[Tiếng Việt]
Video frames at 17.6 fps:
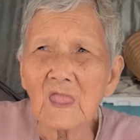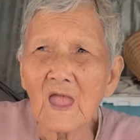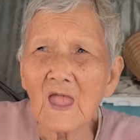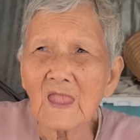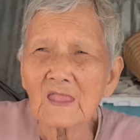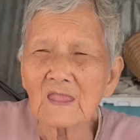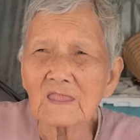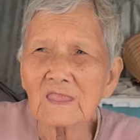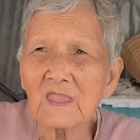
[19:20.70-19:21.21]

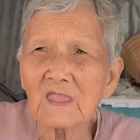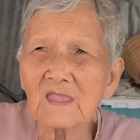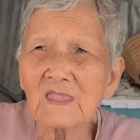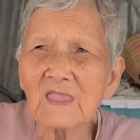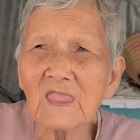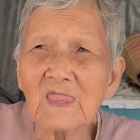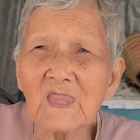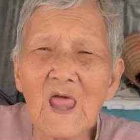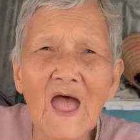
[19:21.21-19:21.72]
xài cái chuyện
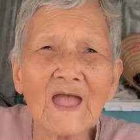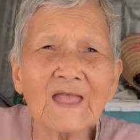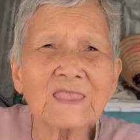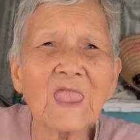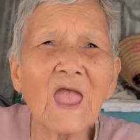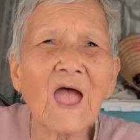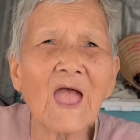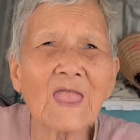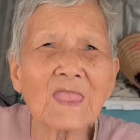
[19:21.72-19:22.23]
gì đáng
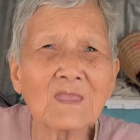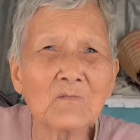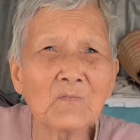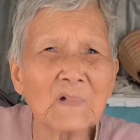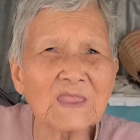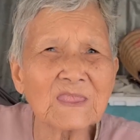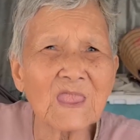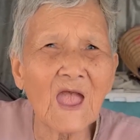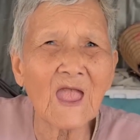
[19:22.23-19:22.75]
xài nữa mới
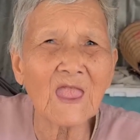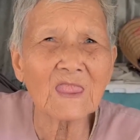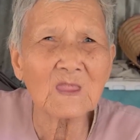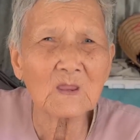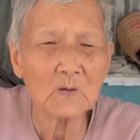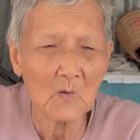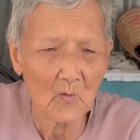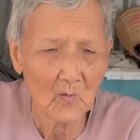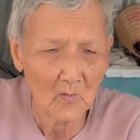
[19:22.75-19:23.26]
xài chứ
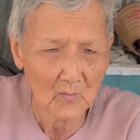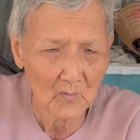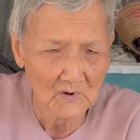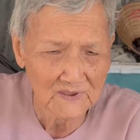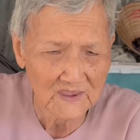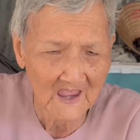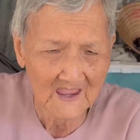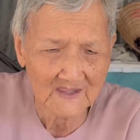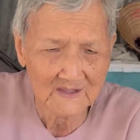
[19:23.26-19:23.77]
dạ. không có
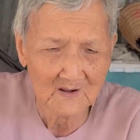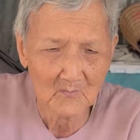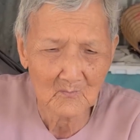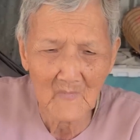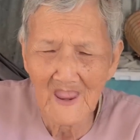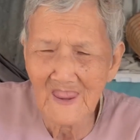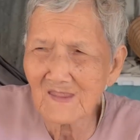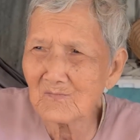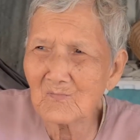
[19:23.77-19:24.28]
xài tầm
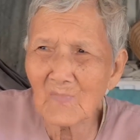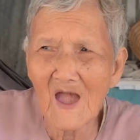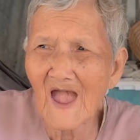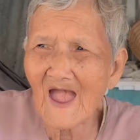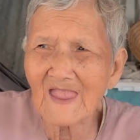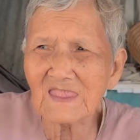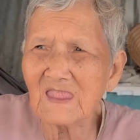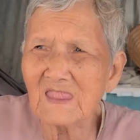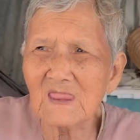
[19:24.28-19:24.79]
bậy bạ
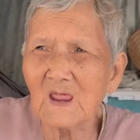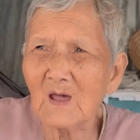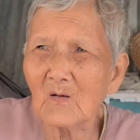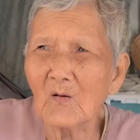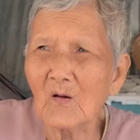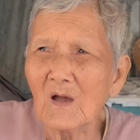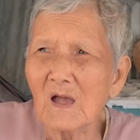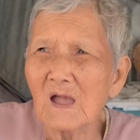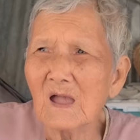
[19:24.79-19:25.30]
gì đâu
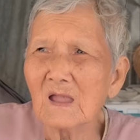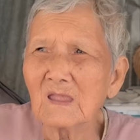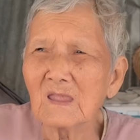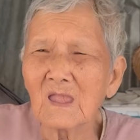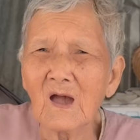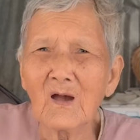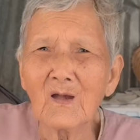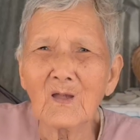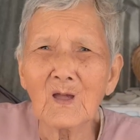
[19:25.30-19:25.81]
dạ
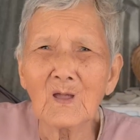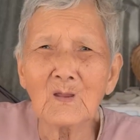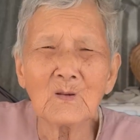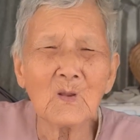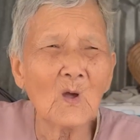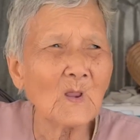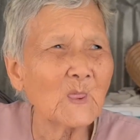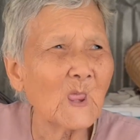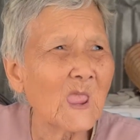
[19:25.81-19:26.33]
rồi
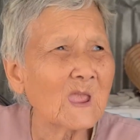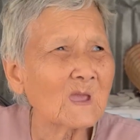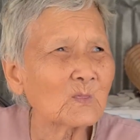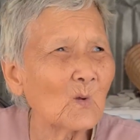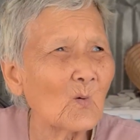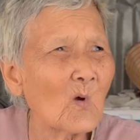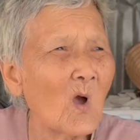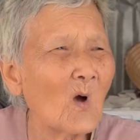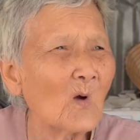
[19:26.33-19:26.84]
nói thiệt
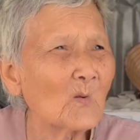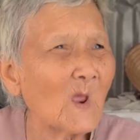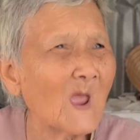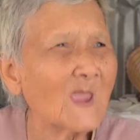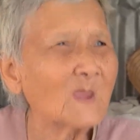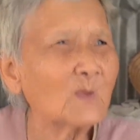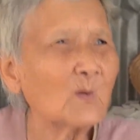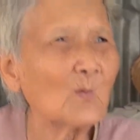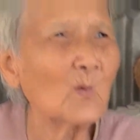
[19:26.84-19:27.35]
tôi ngồi
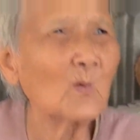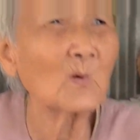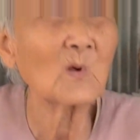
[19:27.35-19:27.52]
đây tôi,